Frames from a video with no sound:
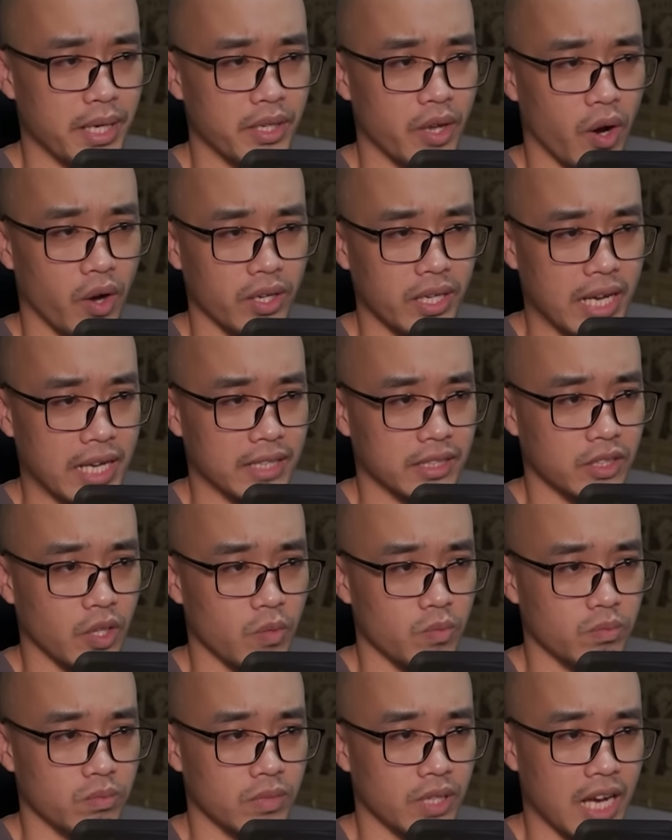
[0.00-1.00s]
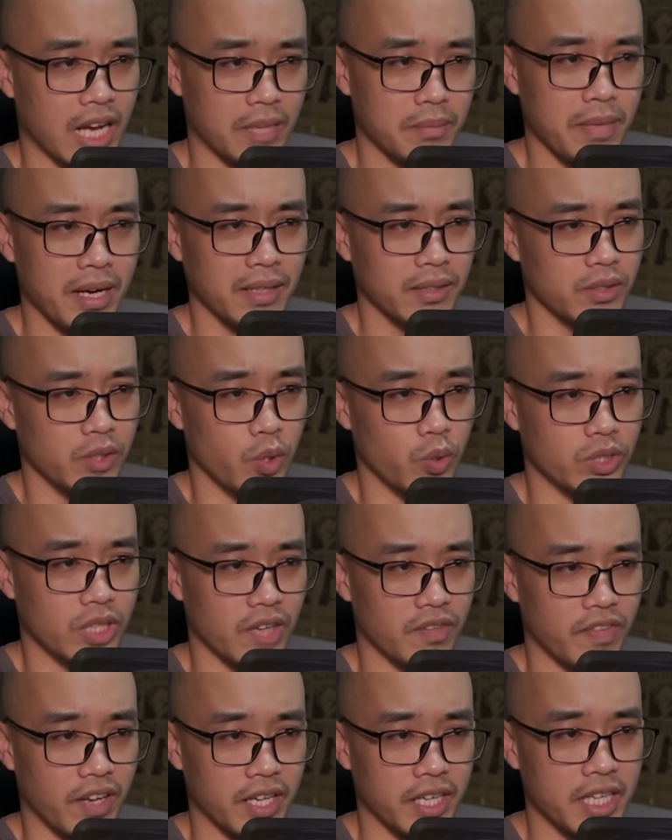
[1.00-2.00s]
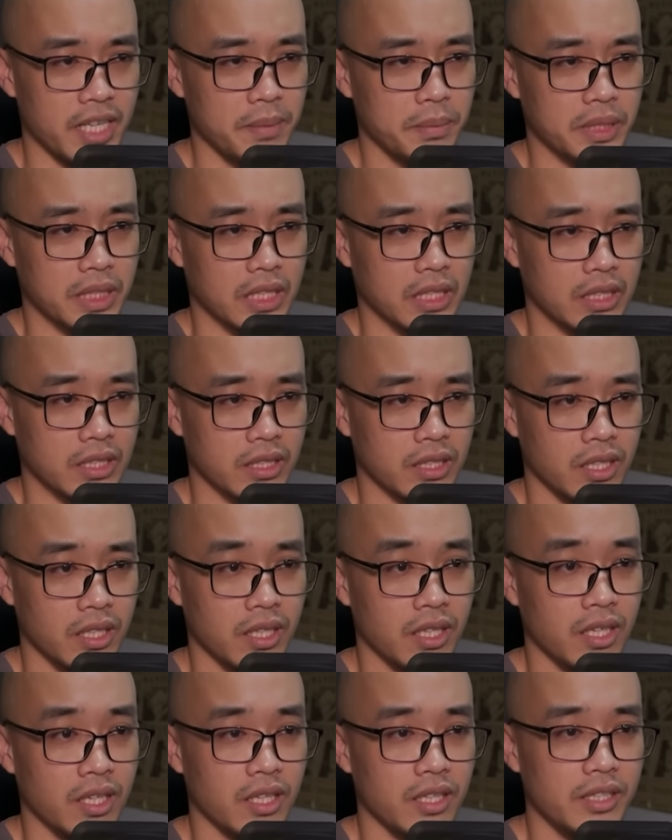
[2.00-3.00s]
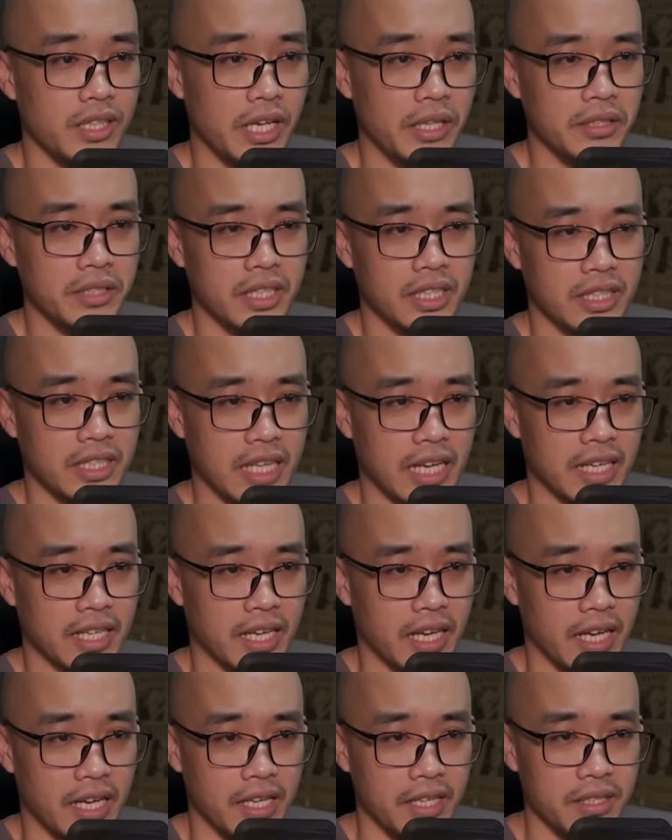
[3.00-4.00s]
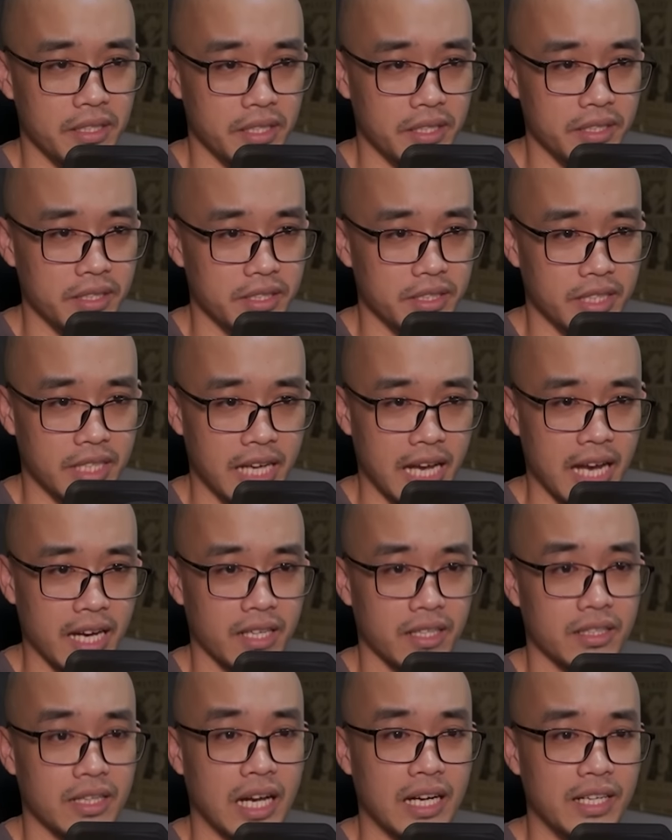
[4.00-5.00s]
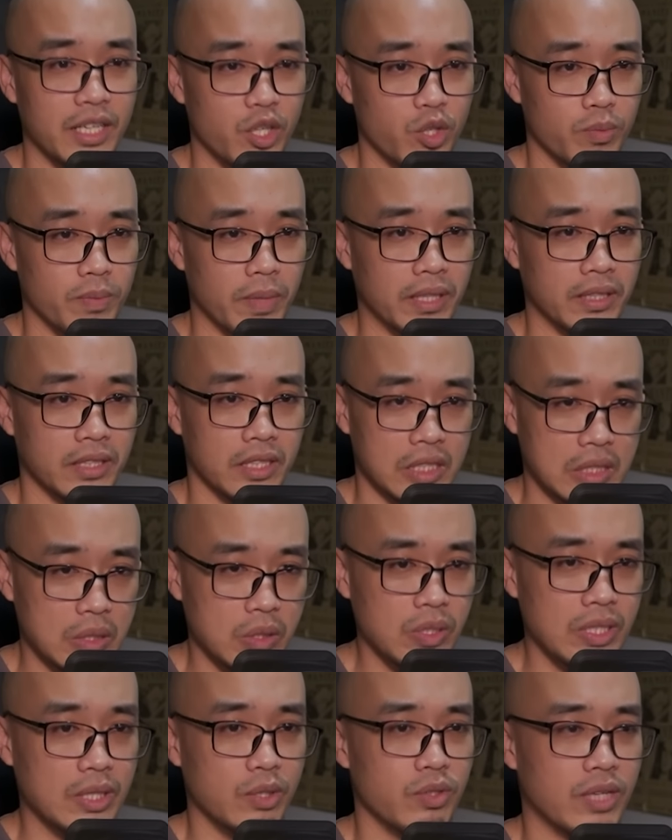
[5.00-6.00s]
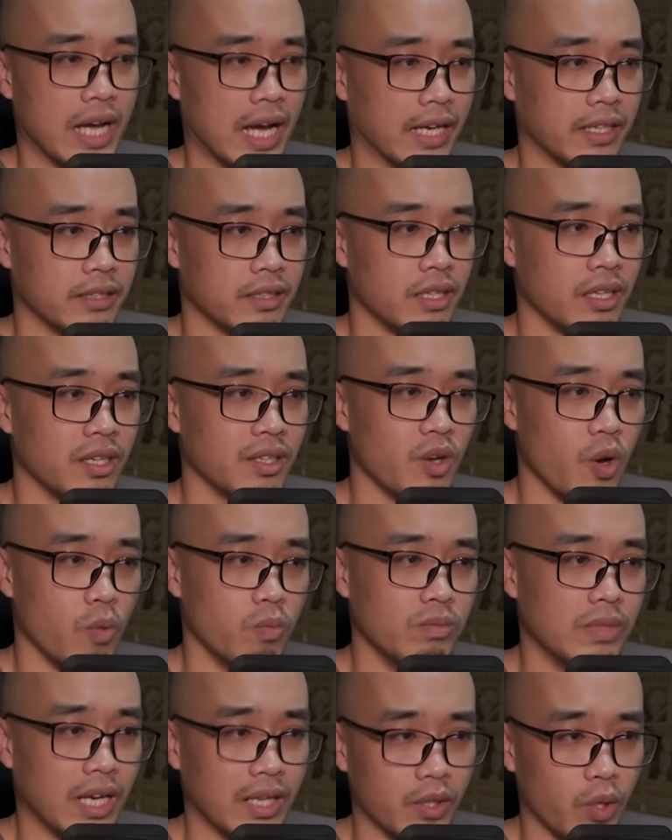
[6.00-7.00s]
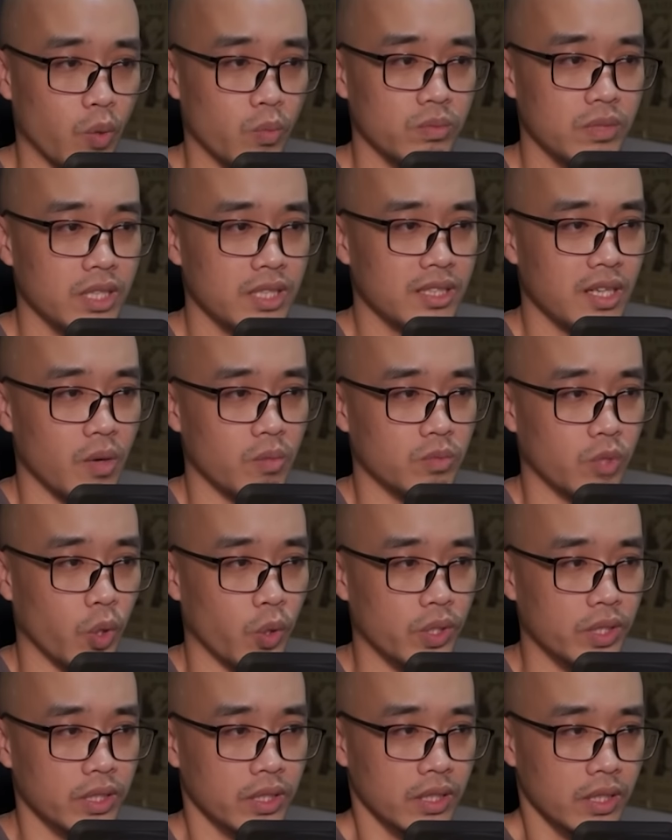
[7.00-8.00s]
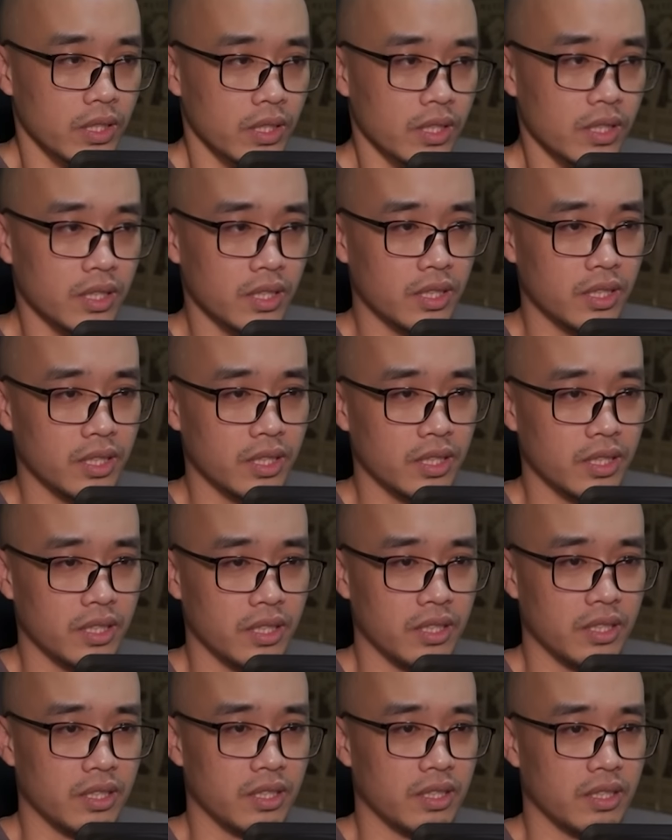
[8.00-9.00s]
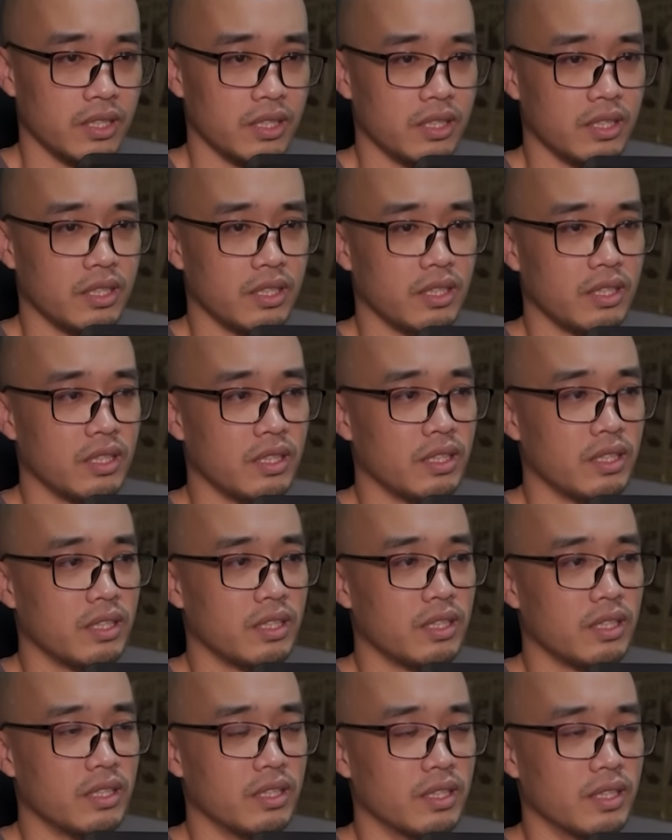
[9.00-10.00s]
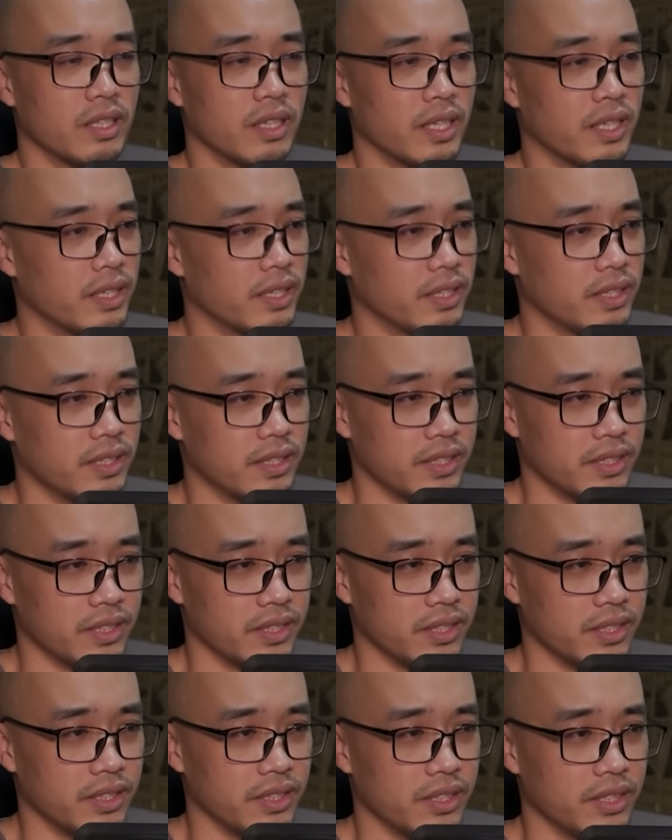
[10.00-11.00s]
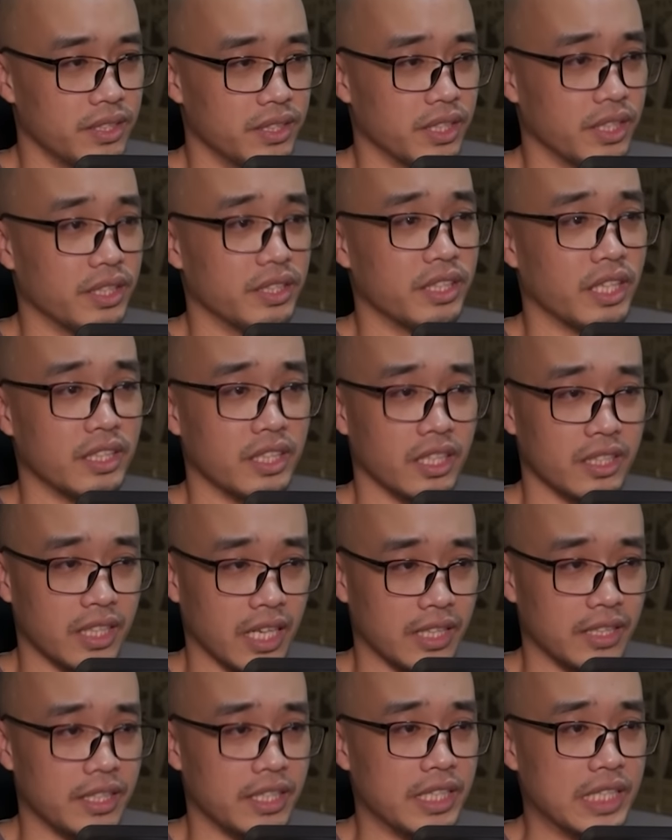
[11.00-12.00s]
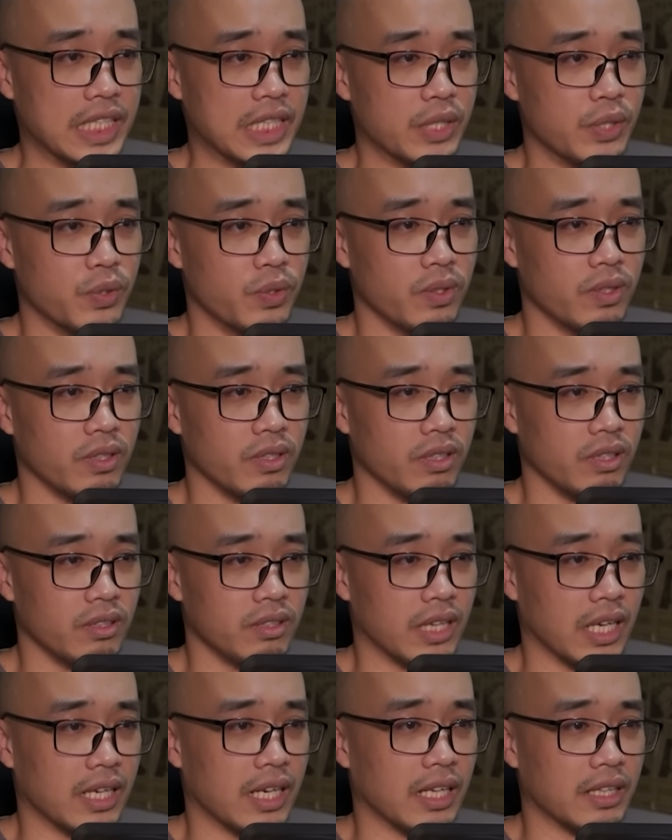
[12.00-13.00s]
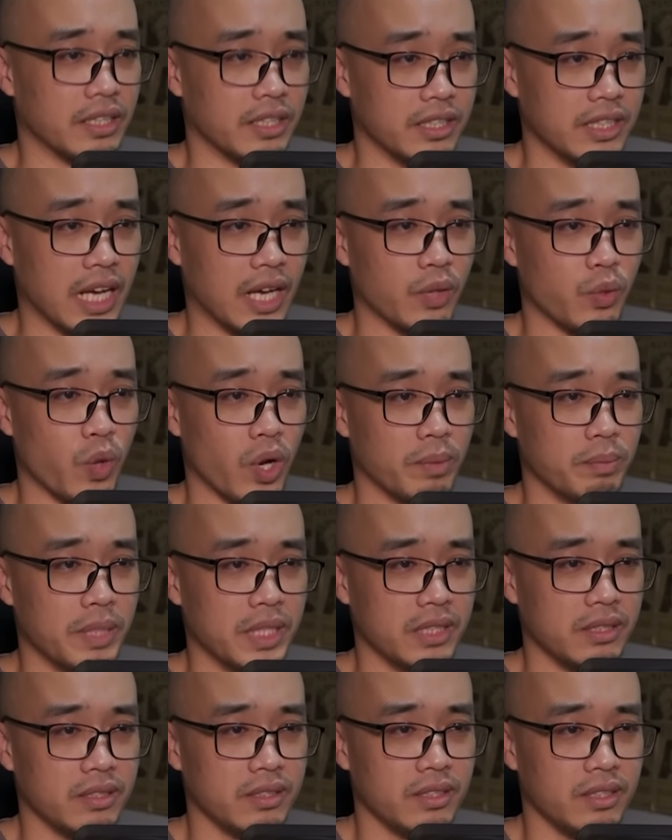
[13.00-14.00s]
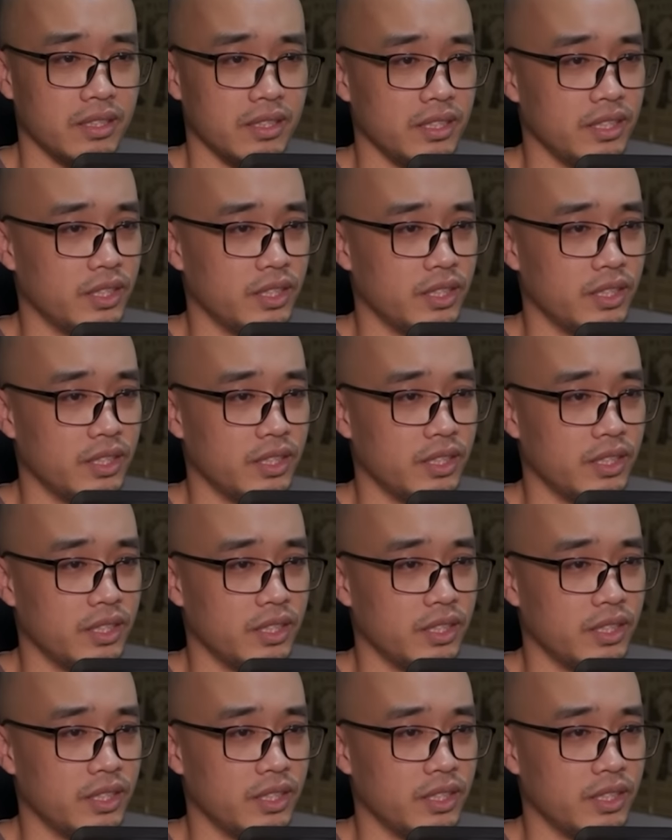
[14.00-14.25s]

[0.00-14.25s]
Liễu sư đệ, ngươi đã trở về rồi. Nam tử mày đỏ trông thấy Liễu Ngạn, trên mặt lập tức lộ ra vẻ sợ hãi lẫn vui mừng, bước nhanh tới. Điệt sư huynh, hồi lâu không thấy rồi. Trên mặt Liễu Ngạn lộ ra vẻ tươi cười, nói.